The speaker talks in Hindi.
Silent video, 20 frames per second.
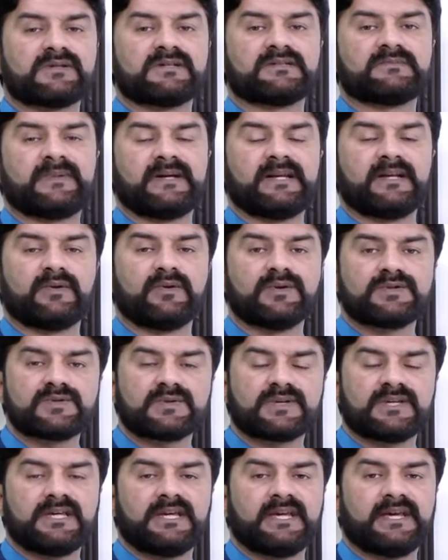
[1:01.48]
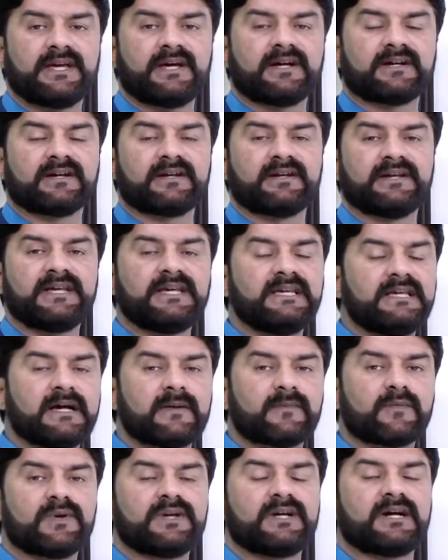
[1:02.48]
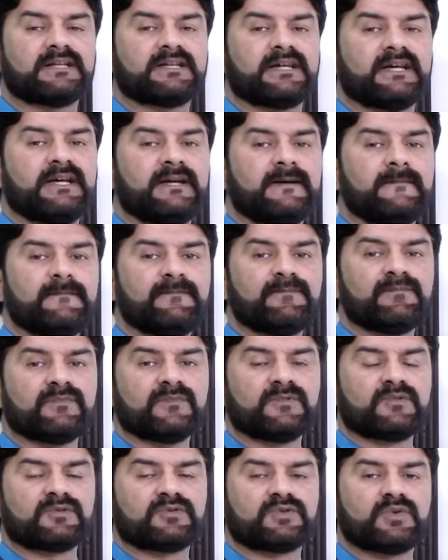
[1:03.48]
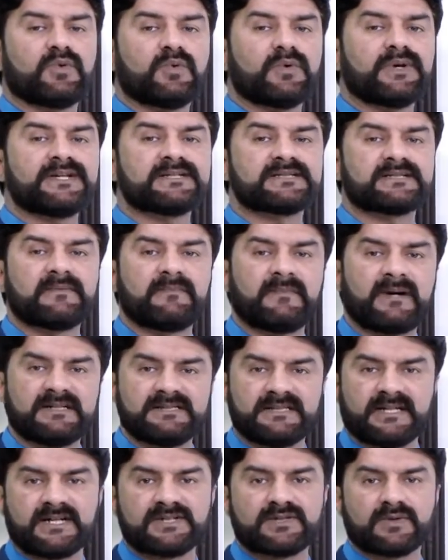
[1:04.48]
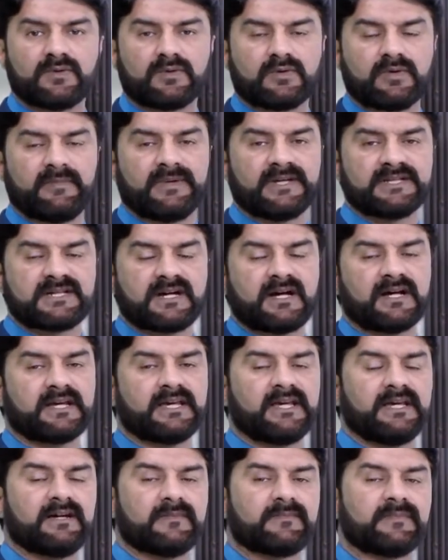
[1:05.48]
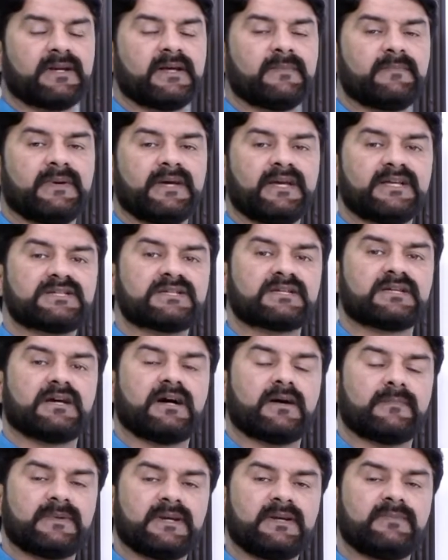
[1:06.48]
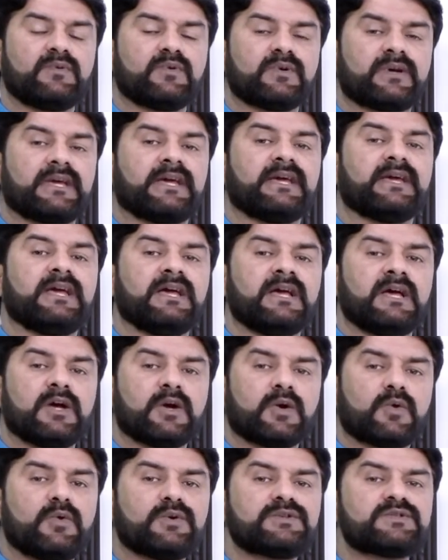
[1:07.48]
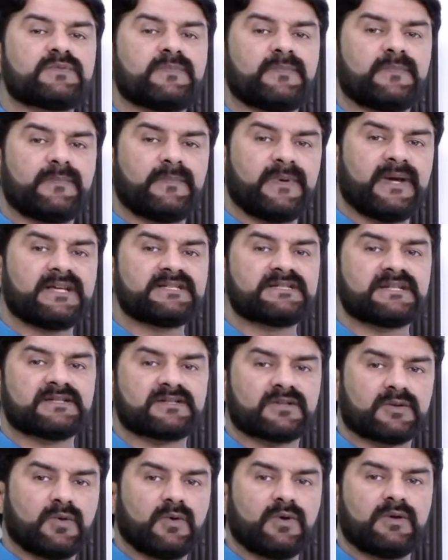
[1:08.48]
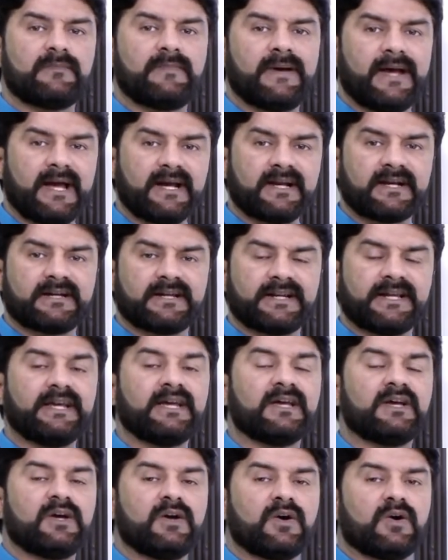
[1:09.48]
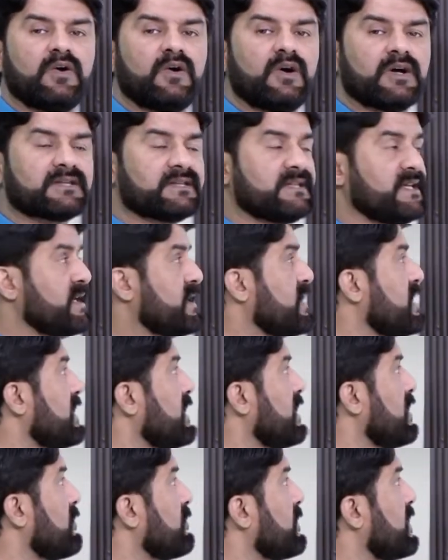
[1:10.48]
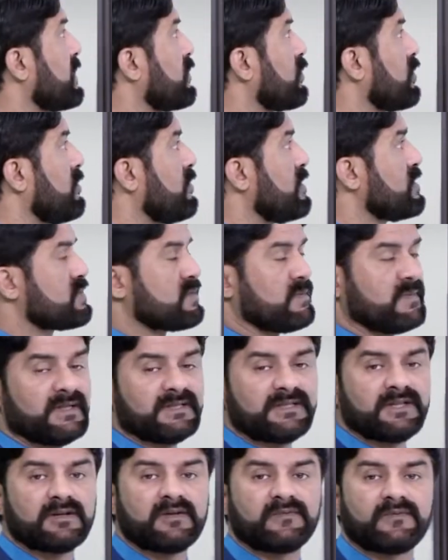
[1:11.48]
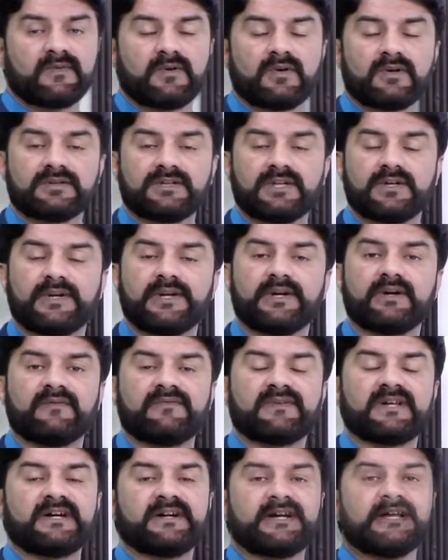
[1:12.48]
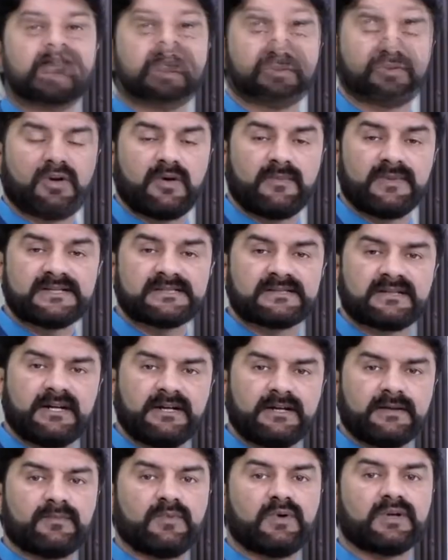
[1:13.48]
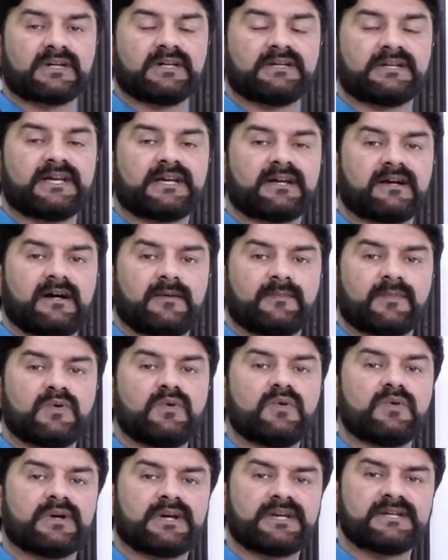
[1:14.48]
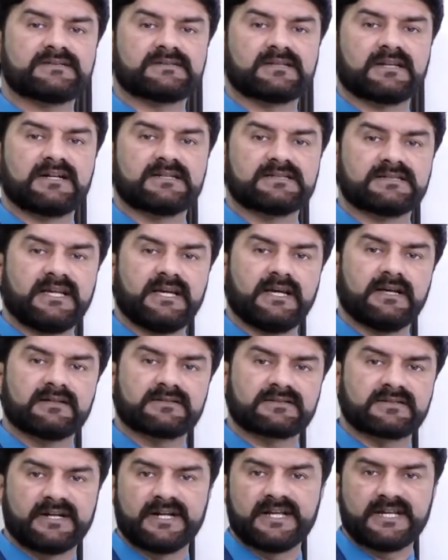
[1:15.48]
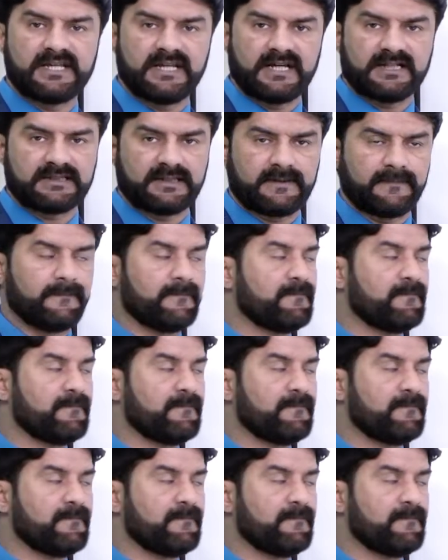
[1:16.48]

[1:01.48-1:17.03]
के साथ पहले हो चुकी हैं अगर नहीं आपको याद हैं तो थोड़े से माजे के शुरू को मैं झाँके अपने पेज अपनी बुक के कुछ पेजेस रोल बैक करें और देखें कि हमने क्रोमोसोमल थ्योरी ऑफ इनहेरिटेंस में थॉमस हंट मॉर्गन के काम को किस तरह से स्टडी किया था